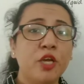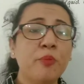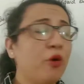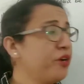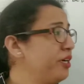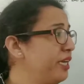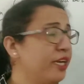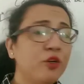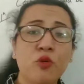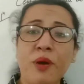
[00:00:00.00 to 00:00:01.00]
इंपॉर्टेंट
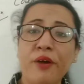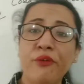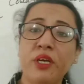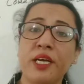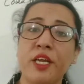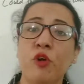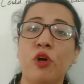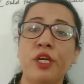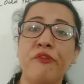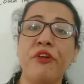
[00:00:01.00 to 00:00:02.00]
है घुमा फिरा के
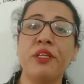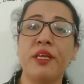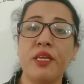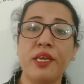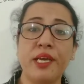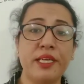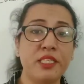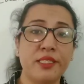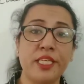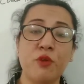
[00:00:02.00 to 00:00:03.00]
और डिफरेंट तरीके
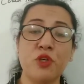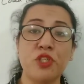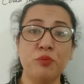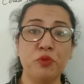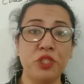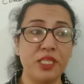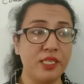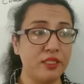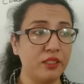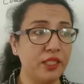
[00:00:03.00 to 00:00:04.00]
हैं जिससे ये क्वेश्चन पूछा
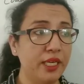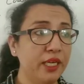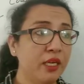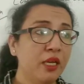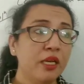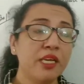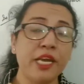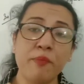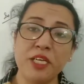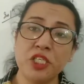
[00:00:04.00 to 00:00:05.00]
जा सकता है
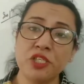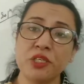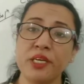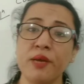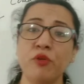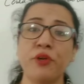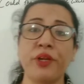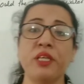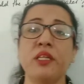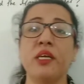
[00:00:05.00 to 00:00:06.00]
कि एक मैजिशियन है वो
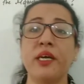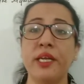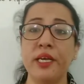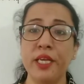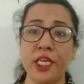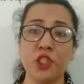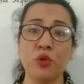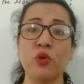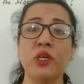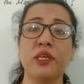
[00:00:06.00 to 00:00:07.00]
ट्रिक दिखा रहा है एक
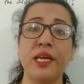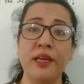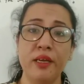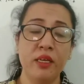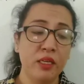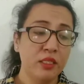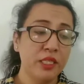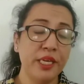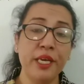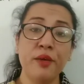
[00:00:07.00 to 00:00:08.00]
शो कर रहा है
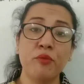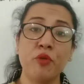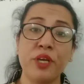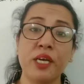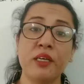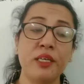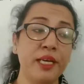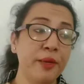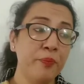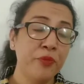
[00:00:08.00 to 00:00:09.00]
ठीक है वो क्या कर
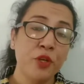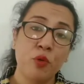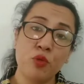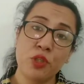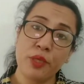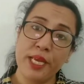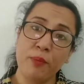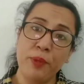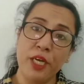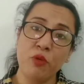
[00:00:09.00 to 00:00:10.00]
रहा है उस
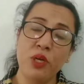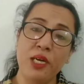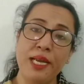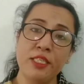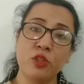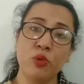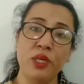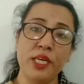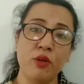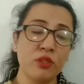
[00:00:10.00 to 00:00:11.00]
एक पर्टिकुलर लेंस
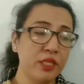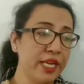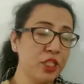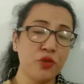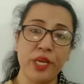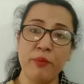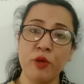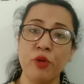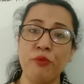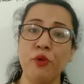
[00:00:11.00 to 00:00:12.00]
को लिया उसने एक ट्रे
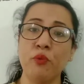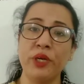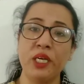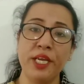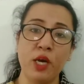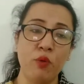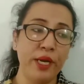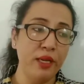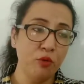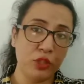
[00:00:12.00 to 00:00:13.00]
में कोई फ्लूड लिया
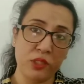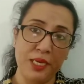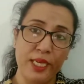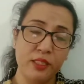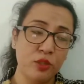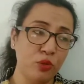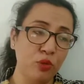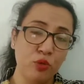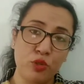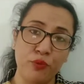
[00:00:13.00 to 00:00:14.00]
हुआ है उस लेंस
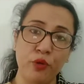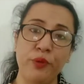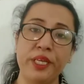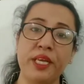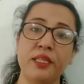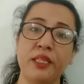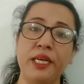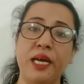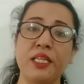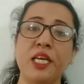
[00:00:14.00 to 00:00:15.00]
को उस फ्लूड के
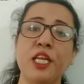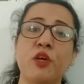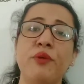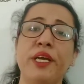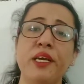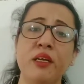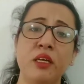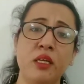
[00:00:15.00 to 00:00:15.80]
अंदर डाल दिया लिक्विड है